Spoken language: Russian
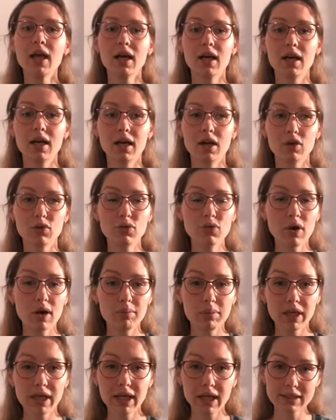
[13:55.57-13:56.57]
э, у
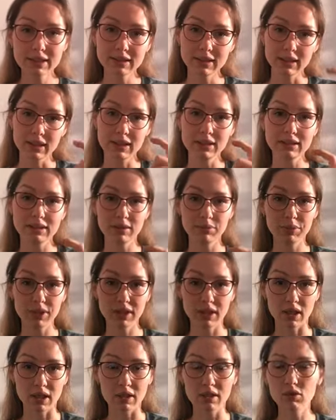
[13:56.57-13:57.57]
облигации есть
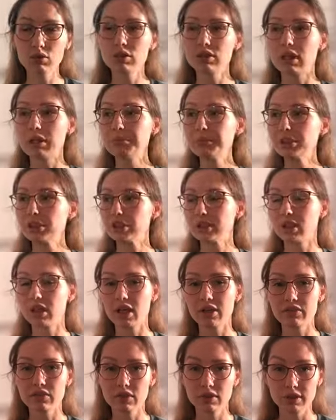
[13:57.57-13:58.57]
номинал, он обычно
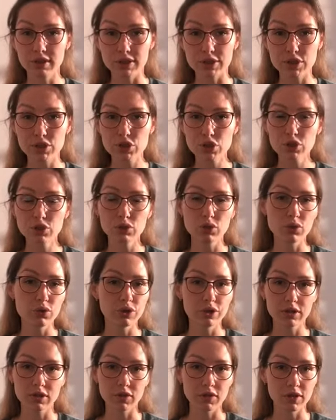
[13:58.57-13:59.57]
равен тысяче, но
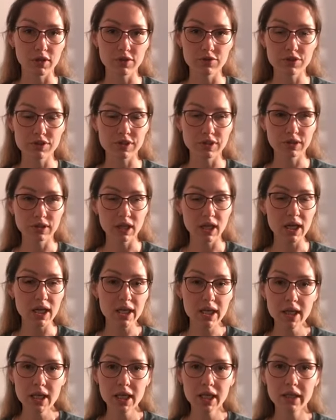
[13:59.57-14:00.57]
это не всегда.
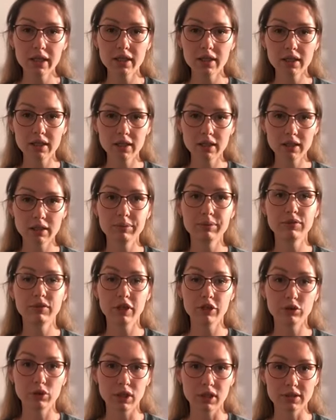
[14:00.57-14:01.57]
Э,
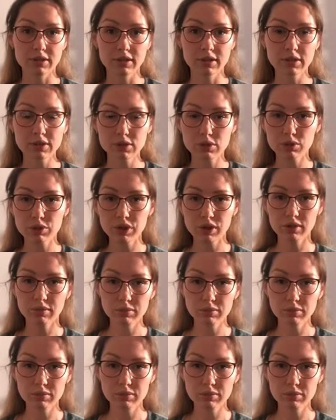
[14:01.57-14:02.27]
бывают разные истории,